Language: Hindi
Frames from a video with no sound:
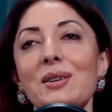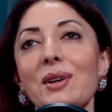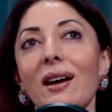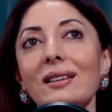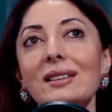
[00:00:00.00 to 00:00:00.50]

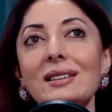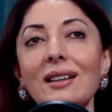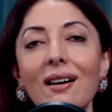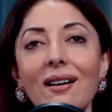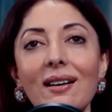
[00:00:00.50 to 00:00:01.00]

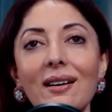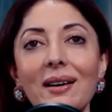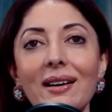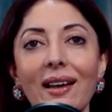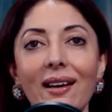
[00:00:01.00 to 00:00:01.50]
शाइस्ता
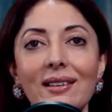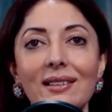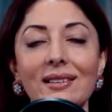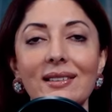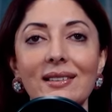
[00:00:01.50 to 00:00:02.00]

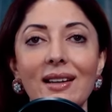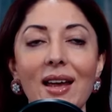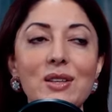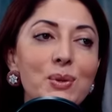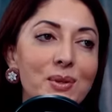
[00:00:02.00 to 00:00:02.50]
अगेन
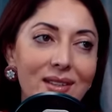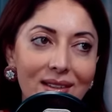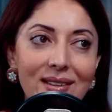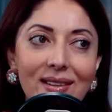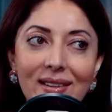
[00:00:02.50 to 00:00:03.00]
एज यू
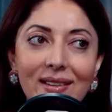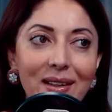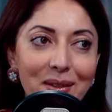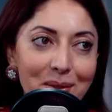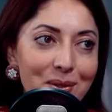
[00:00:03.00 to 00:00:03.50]
सेड अर्लियर
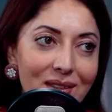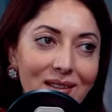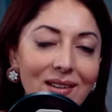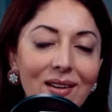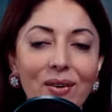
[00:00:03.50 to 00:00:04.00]
एनर्जी
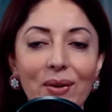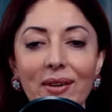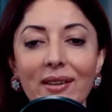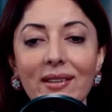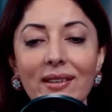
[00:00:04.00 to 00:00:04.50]

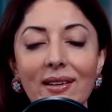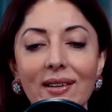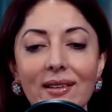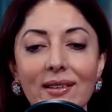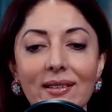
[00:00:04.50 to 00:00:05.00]

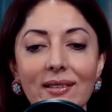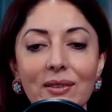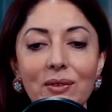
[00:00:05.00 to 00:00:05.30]
और